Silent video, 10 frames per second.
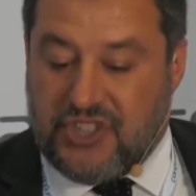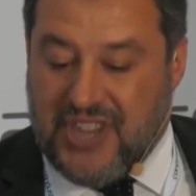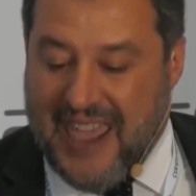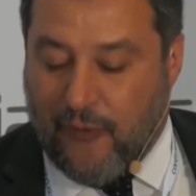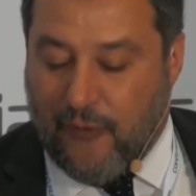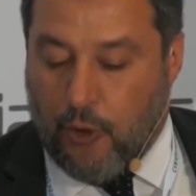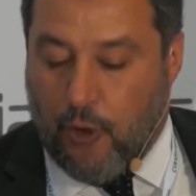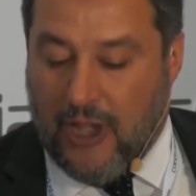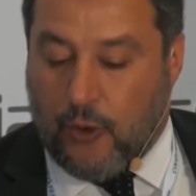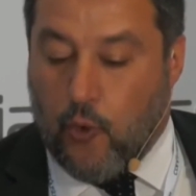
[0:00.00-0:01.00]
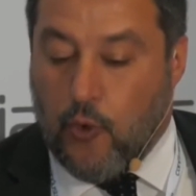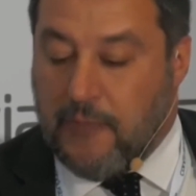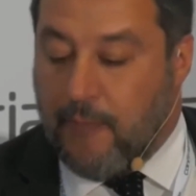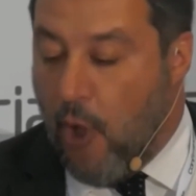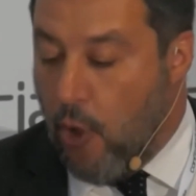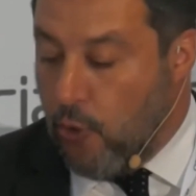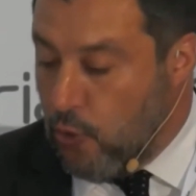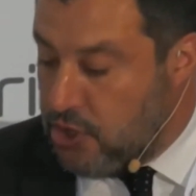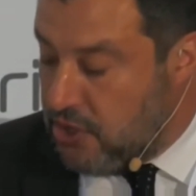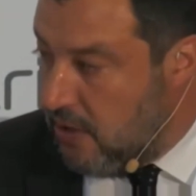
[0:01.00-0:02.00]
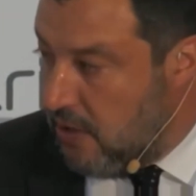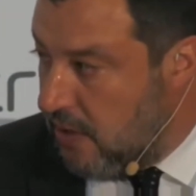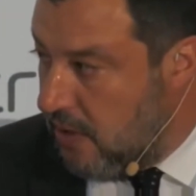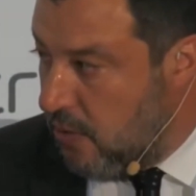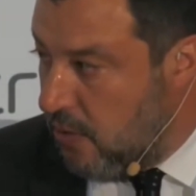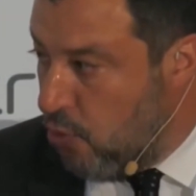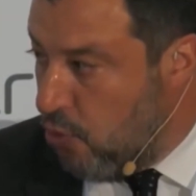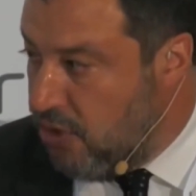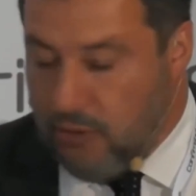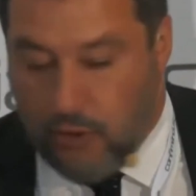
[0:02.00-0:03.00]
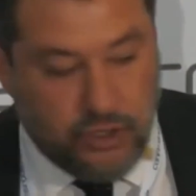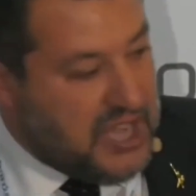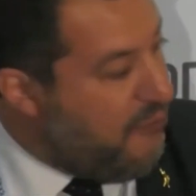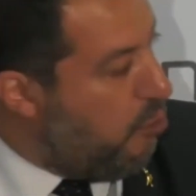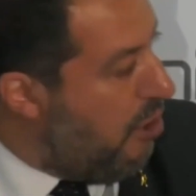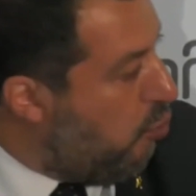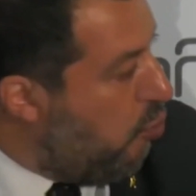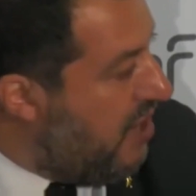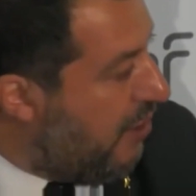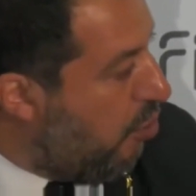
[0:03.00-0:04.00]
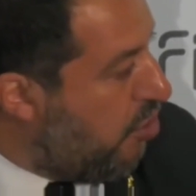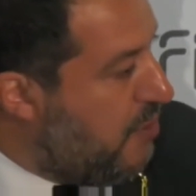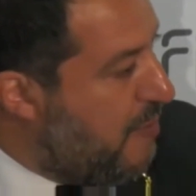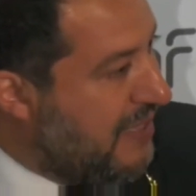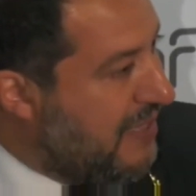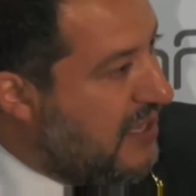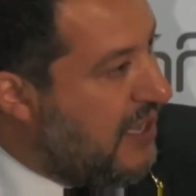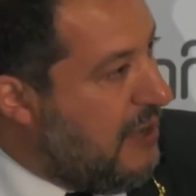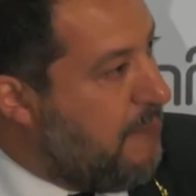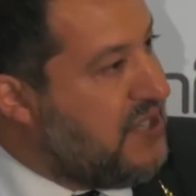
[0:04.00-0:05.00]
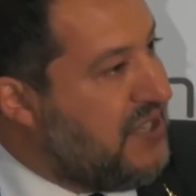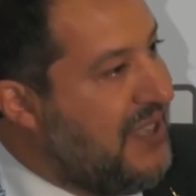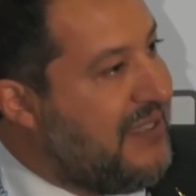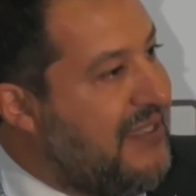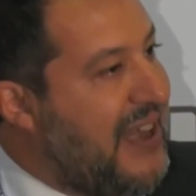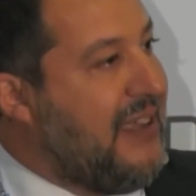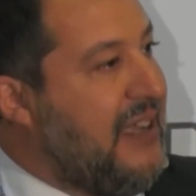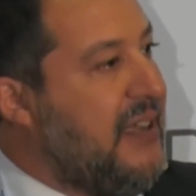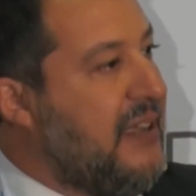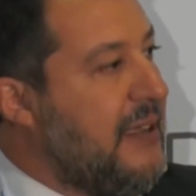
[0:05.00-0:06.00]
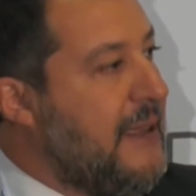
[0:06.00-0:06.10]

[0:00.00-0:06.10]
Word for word: servono alcuni bonus, non servono alcuni accorgimenti. Ieri il Presidente Draghi